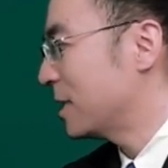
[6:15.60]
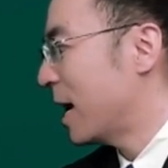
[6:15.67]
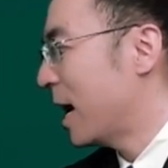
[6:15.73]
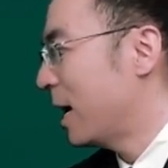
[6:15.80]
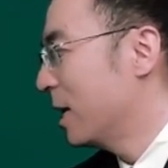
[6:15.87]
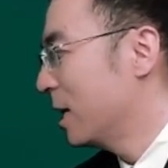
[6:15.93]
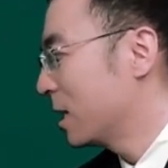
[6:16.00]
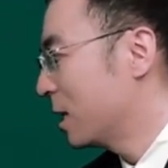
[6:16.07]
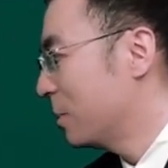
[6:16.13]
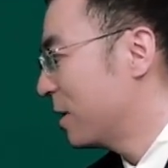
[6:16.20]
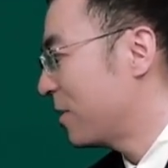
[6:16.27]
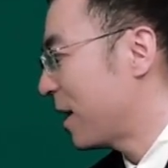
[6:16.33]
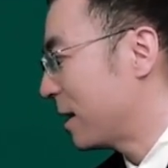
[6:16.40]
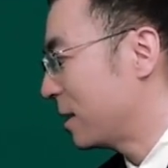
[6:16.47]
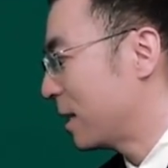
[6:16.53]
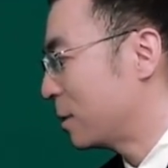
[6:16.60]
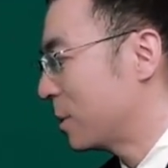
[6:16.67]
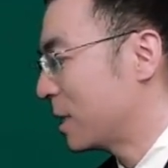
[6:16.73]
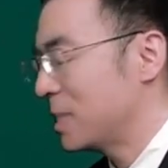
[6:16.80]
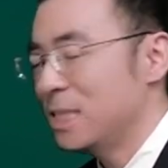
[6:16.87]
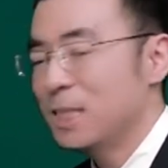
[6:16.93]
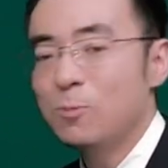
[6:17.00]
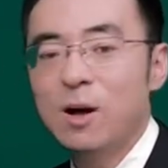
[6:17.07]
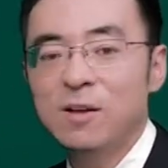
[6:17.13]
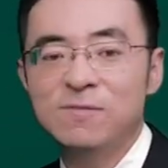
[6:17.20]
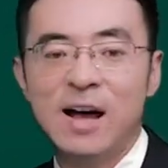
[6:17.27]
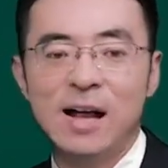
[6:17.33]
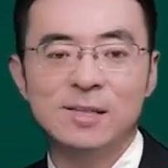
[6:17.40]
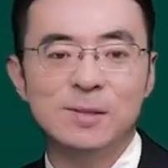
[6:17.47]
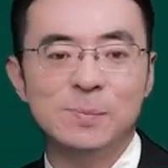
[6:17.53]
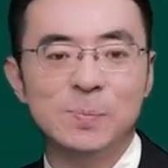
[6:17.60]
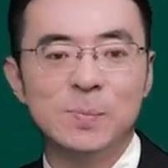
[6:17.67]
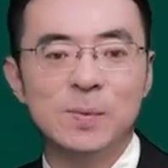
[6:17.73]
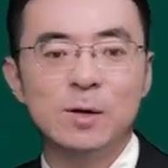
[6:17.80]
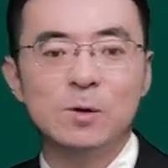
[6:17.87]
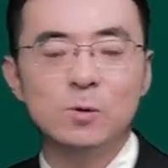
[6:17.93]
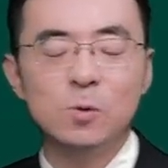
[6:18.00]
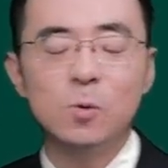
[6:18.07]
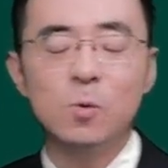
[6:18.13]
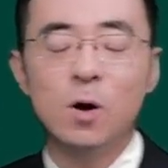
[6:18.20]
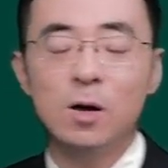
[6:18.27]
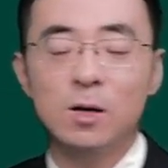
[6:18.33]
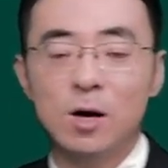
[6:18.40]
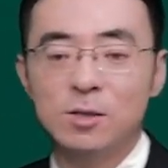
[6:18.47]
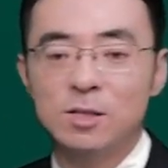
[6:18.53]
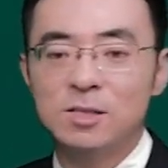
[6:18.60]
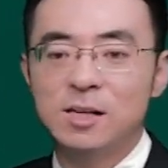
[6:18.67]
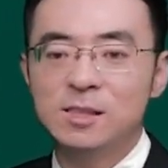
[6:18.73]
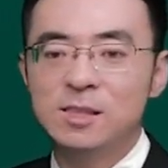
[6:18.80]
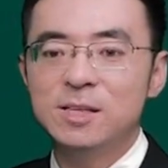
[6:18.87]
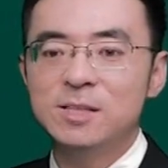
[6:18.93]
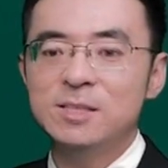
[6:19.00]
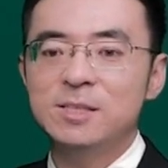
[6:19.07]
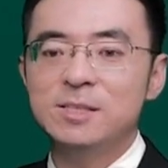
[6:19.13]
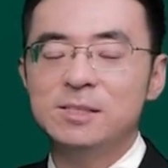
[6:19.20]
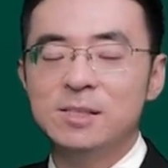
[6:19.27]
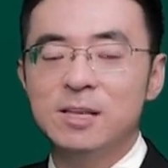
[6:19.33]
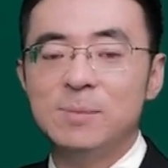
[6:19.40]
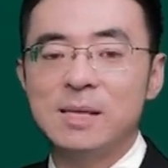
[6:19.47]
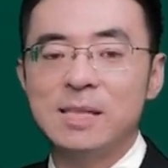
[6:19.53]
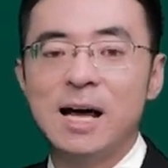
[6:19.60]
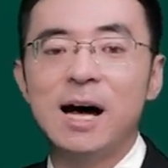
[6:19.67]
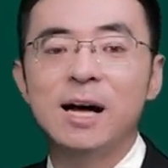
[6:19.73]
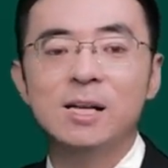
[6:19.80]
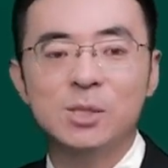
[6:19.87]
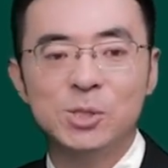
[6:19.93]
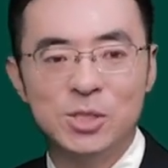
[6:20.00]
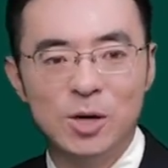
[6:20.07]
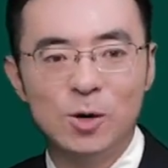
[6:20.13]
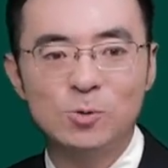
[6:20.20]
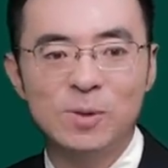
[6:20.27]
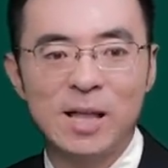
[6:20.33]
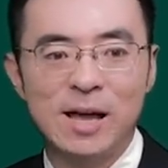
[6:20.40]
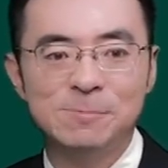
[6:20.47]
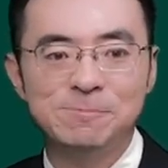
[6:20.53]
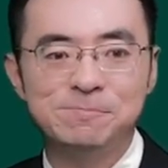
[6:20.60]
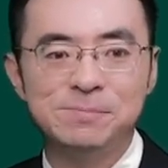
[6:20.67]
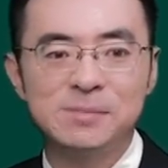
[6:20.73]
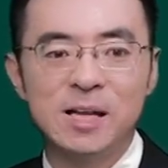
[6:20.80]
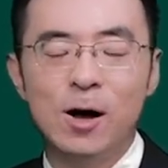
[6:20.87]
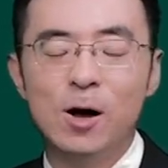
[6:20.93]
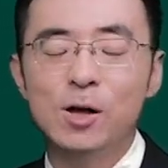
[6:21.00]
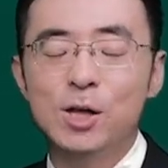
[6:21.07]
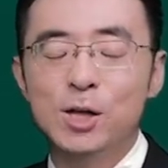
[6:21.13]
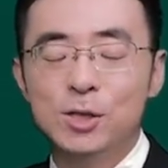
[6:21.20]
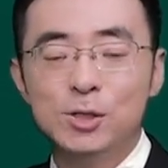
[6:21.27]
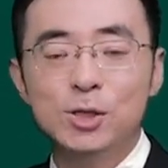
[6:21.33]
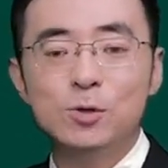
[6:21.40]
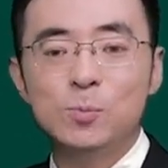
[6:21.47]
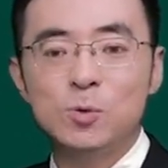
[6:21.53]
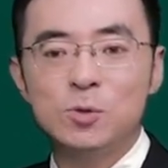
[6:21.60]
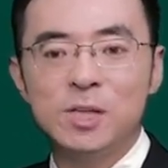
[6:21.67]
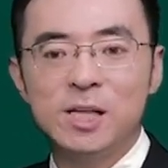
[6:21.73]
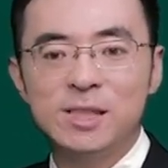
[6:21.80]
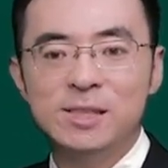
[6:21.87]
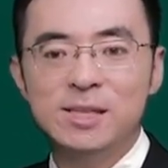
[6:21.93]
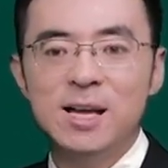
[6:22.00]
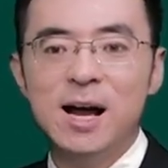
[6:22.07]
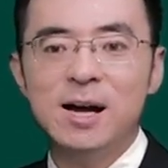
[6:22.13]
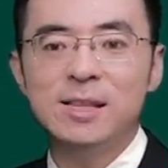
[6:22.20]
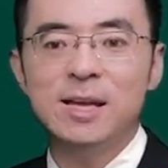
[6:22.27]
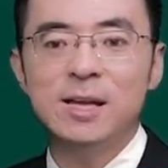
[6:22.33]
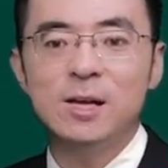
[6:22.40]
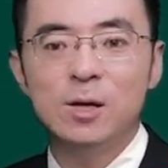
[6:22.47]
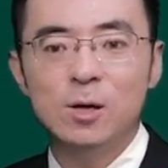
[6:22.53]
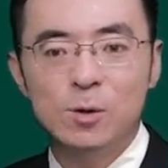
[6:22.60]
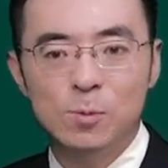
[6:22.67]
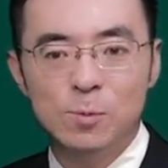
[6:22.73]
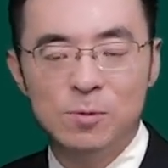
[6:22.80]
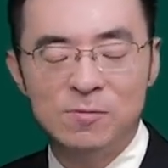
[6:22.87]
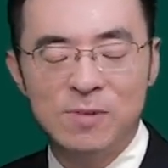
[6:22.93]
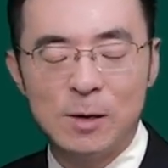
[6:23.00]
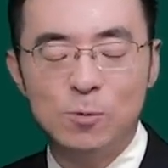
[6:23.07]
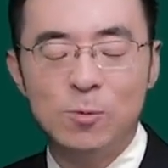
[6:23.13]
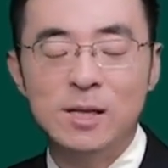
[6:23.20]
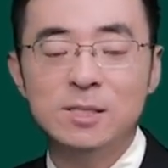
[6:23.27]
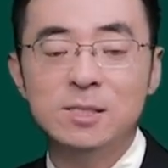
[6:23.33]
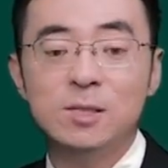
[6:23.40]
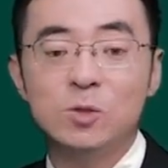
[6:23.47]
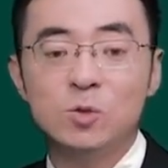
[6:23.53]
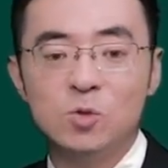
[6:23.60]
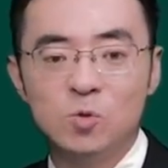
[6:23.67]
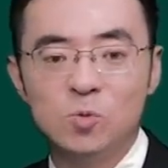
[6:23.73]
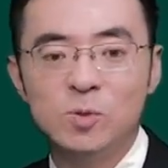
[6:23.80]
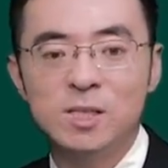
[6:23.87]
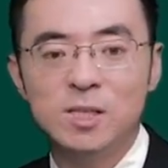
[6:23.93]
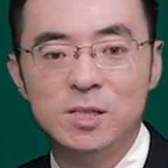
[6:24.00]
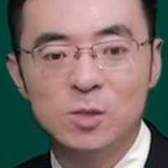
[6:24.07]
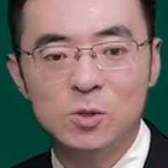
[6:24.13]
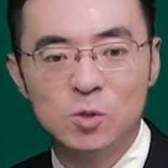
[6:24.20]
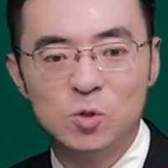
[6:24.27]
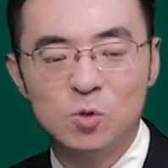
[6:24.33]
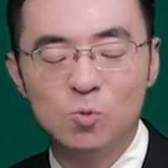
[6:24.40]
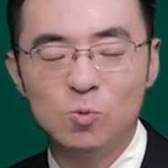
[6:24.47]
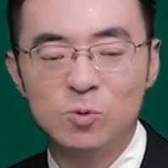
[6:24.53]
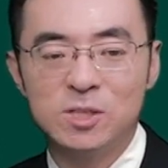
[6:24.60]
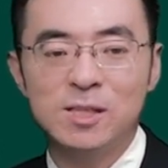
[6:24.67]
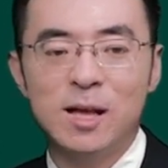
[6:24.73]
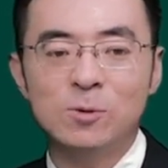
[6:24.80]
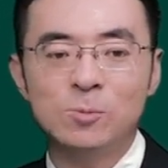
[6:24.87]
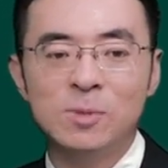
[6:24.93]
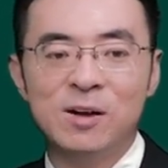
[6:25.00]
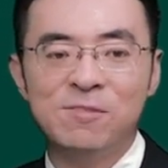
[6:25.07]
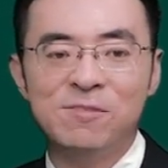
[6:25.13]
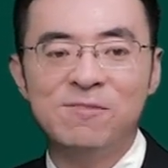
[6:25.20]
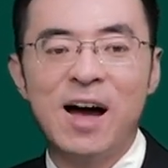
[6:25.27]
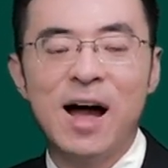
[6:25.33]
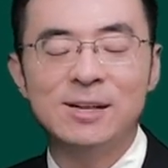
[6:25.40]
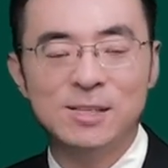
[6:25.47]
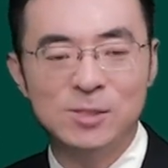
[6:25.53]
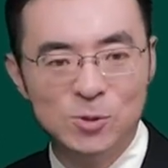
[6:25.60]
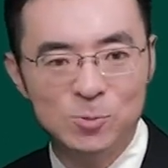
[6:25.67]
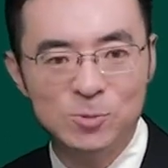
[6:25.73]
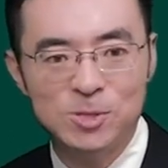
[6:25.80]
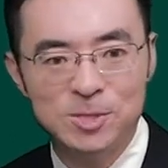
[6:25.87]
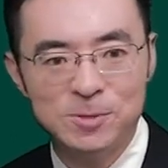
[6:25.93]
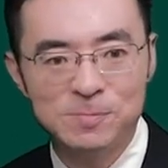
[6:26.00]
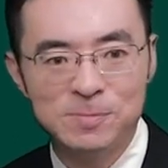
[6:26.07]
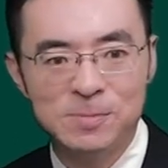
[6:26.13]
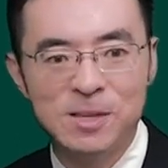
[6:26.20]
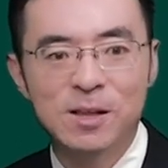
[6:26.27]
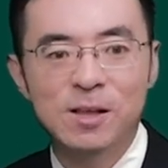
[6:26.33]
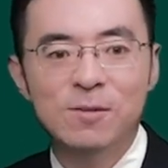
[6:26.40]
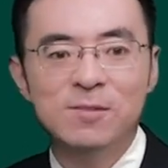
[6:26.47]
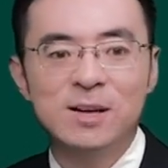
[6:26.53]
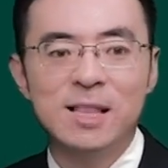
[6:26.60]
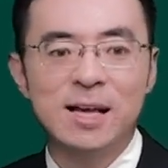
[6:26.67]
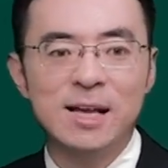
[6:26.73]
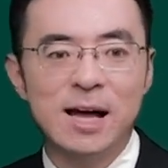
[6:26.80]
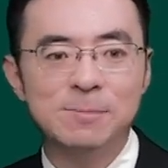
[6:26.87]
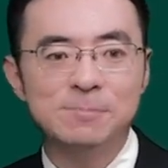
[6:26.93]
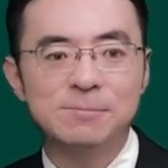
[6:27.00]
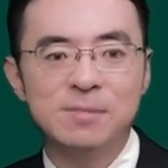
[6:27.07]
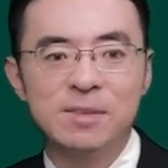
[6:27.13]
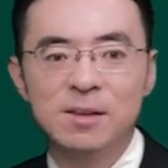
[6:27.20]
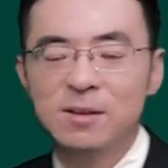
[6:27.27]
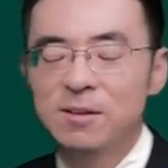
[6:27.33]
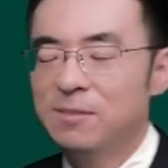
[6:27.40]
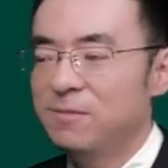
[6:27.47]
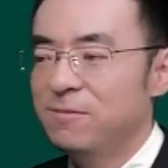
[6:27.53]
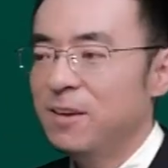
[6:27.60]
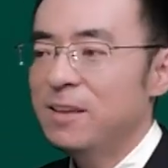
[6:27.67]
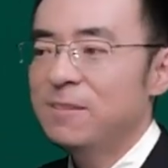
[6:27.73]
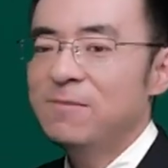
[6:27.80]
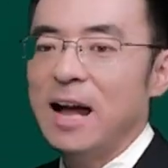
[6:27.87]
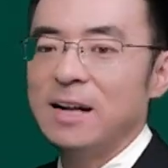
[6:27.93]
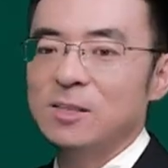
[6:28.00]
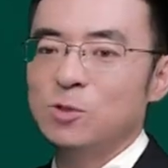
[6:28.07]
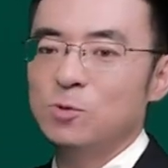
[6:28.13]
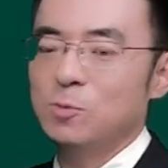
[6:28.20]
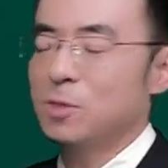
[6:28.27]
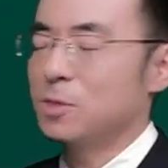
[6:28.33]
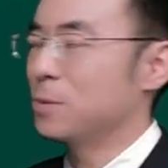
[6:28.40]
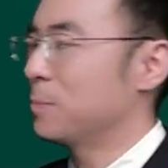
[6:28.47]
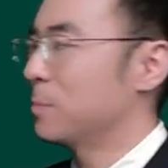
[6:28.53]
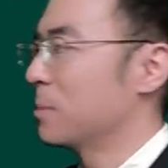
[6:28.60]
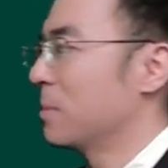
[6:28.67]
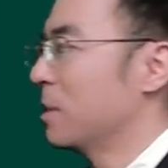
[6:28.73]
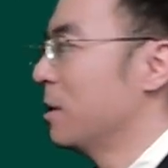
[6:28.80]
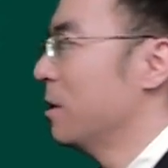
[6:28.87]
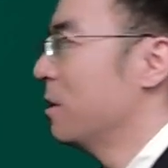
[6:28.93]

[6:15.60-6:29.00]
再加特别法人当中的机关法人，如果考的这样定性，你要把它挑出来。好，这是我们说的第二类法律关系主体组织当中的法人组织。往下看，非法人组织。